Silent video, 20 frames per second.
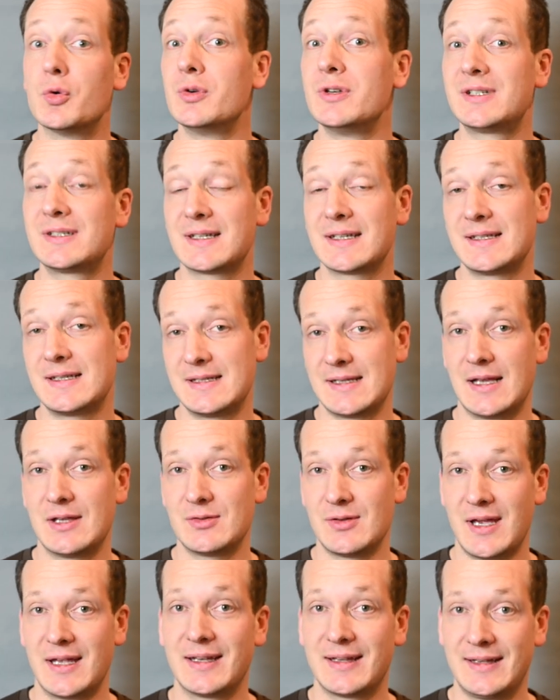Und das ist
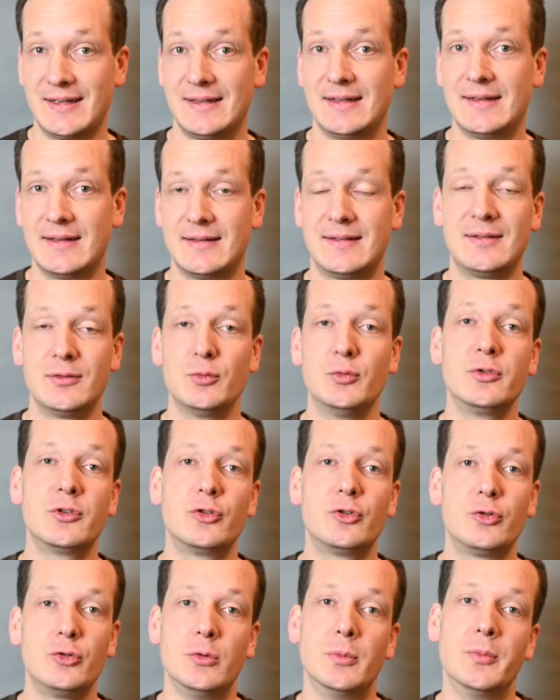also ein richtiges
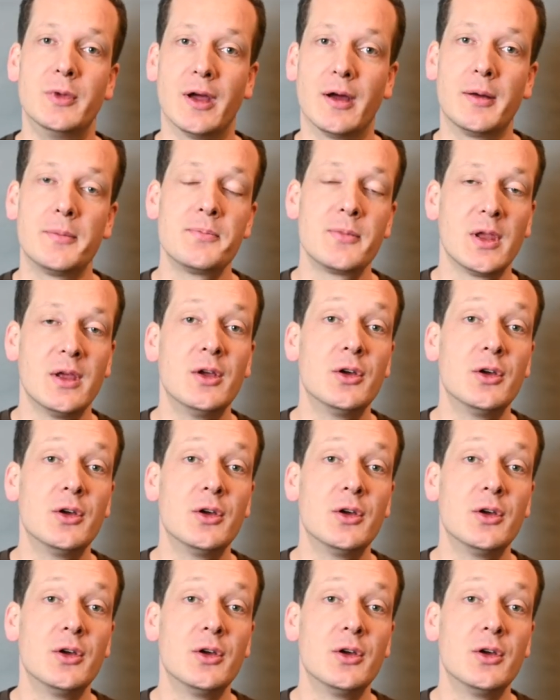Ungetüm. Ja.